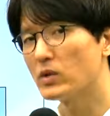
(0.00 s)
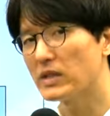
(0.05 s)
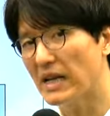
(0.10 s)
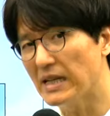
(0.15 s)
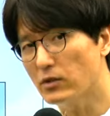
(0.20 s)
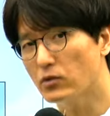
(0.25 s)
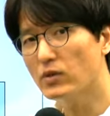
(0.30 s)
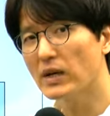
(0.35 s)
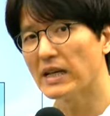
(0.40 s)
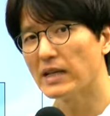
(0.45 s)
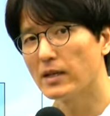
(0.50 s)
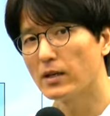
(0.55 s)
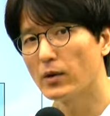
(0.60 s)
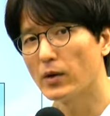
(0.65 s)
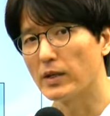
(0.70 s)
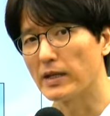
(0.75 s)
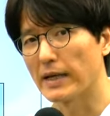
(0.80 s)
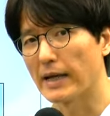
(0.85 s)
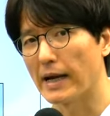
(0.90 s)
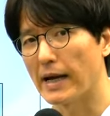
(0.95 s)
살 수가 있는
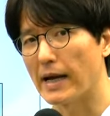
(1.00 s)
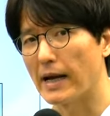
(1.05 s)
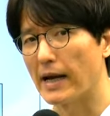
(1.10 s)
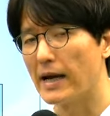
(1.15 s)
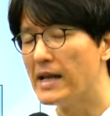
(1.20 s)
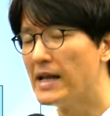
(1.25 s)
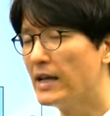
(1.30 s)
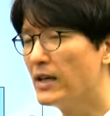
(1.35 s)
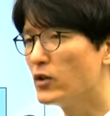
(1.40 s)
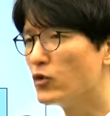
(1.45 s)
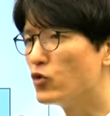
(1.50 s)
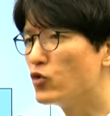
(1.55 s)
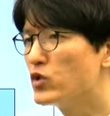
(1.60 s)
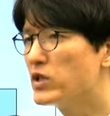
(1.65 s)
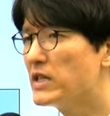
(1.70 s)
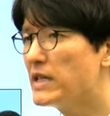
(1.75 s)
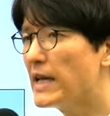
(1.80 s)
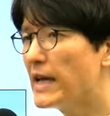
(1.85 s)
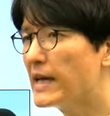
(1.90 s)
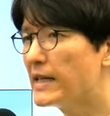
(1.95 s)
거니까
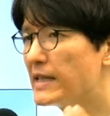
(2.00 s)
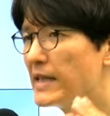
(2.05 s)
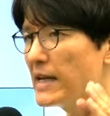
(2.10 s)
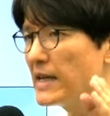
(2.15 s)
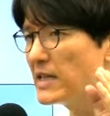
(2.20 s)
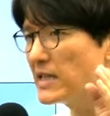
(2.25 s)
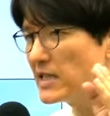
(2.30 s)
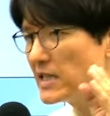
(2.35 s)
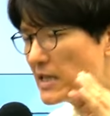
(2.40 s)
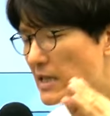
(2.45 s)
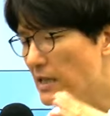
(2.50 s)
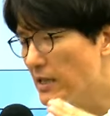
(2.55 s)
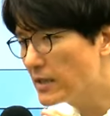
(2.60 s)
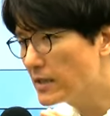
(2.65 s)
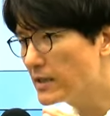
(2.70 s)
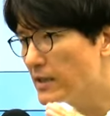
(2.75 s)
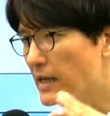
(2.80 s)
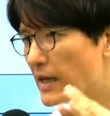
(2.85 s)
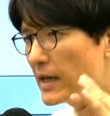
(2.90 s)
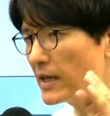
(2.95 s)
유지해야 될
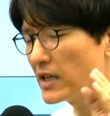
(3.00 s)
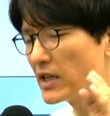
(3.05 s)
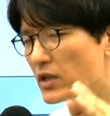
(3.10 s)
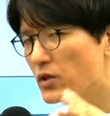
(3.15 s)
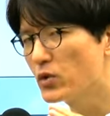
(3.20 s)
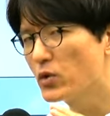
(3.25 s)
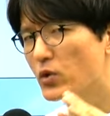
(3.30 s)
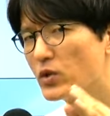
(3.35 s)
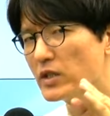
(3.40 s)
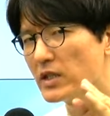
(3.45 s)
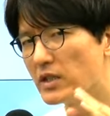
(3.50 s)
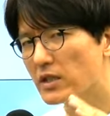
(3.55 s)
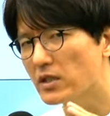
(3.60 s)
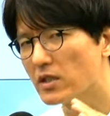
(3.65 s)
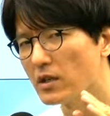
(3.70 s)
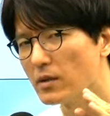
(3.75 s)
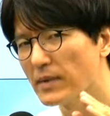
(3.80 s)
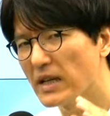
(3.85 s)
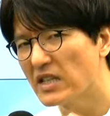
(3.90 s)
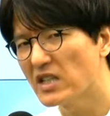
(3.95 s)
실제 기초
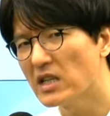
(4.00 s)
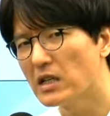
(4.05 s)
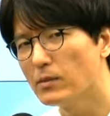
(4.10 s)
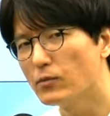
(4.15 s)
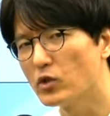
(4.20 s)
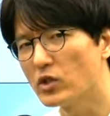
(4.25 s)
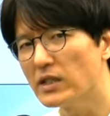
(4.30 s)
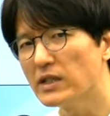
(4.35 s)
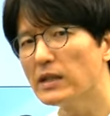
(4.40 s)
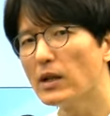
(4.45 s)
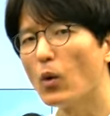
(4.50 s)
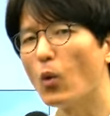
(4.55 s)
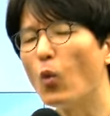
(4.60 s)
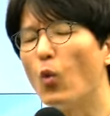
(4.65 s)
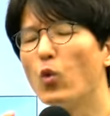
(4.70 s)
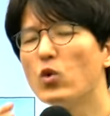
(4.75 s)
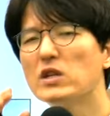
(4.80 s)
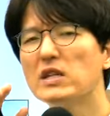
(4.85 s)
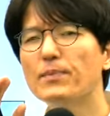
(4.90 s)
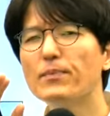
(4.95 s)
시점의 실물은
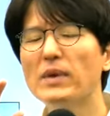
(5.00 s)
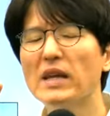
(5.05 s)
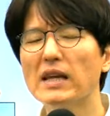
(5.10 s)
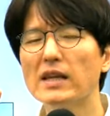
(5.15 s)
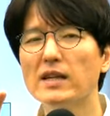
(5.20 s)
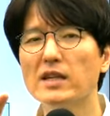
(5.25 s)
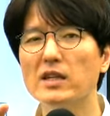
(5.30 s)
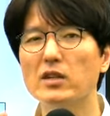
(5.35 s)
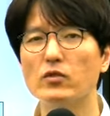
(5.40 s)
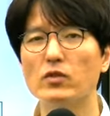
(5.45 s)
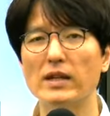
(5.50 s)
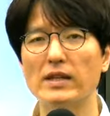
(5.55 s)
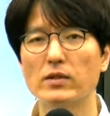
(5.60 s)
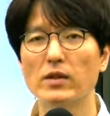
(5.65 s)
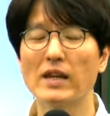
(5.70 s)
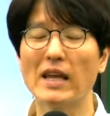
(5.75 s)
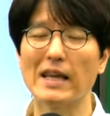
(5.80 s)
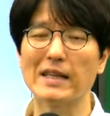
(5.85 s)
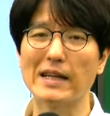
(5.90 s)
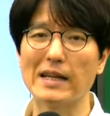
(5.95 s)
오십 개를 기준해서
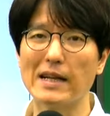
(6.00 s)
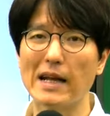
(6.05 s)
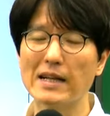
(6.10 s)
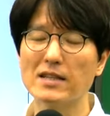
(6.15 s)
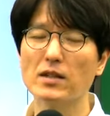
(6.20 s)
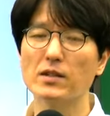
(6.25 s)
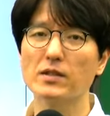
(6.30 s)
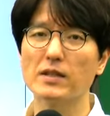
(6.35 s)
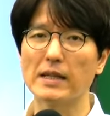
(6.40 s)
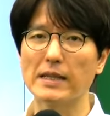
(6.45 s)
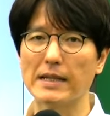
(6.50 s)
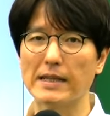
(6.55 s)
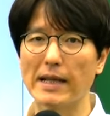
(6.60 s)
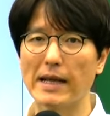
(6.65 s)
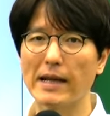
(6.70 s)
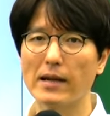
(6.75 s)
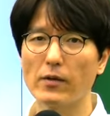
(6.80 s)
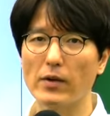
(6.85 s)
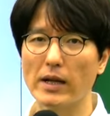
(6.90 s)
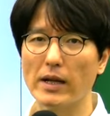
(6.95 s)
계산을 하셨어야
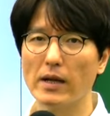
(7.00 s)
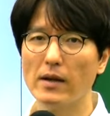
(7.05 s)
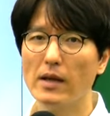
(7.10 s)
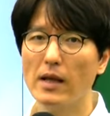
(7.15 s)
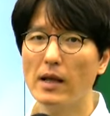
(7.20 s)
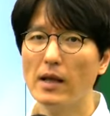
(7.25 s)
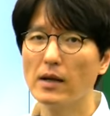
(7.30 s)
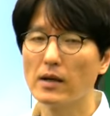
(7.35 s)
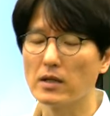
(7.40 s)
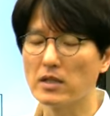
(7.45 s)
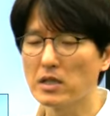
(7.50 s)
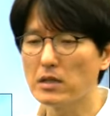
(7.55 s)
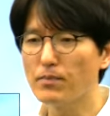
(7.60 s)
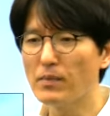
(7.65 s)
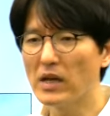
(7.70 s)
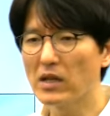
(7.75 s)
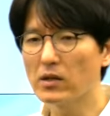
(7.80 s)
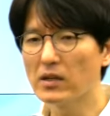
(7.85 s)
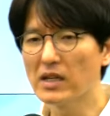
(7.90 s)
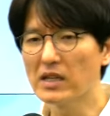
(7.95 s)
된다는 거예요. 그
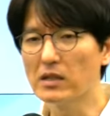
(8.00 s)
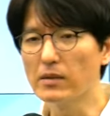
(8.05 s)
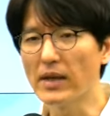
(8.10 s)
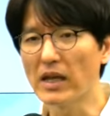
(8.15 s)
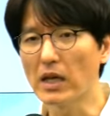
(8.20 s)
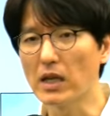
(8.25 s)
십만 원의 금액이